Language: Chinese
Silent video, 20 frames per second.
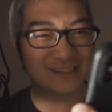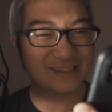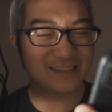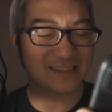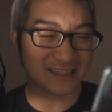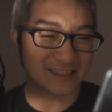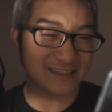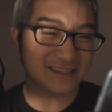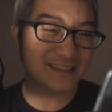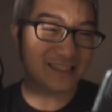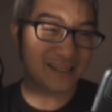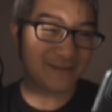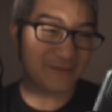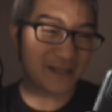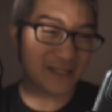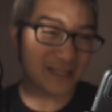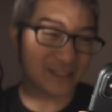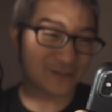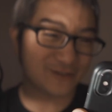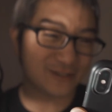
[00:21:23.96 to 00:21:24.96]
整个界
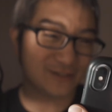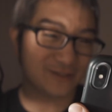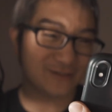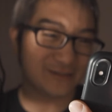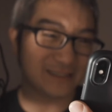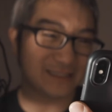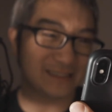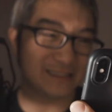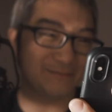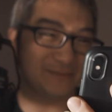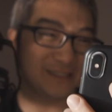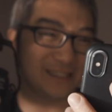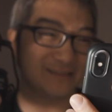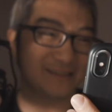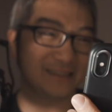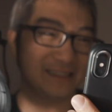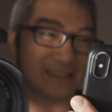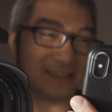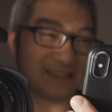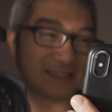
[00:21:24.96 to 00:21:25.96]
面还算用的比较
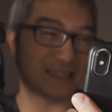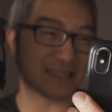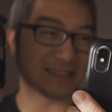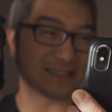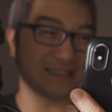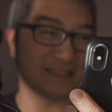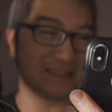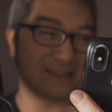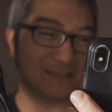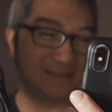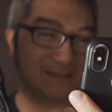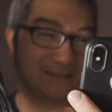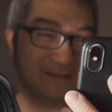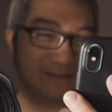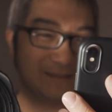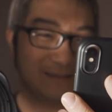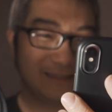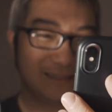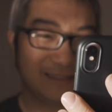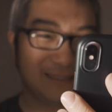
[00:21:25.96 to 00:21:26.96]
简单，
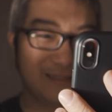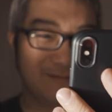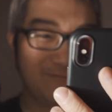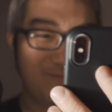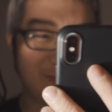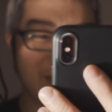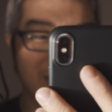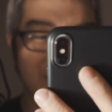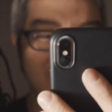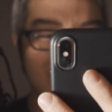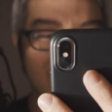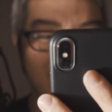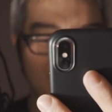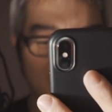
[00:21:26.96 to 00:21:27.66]
明了，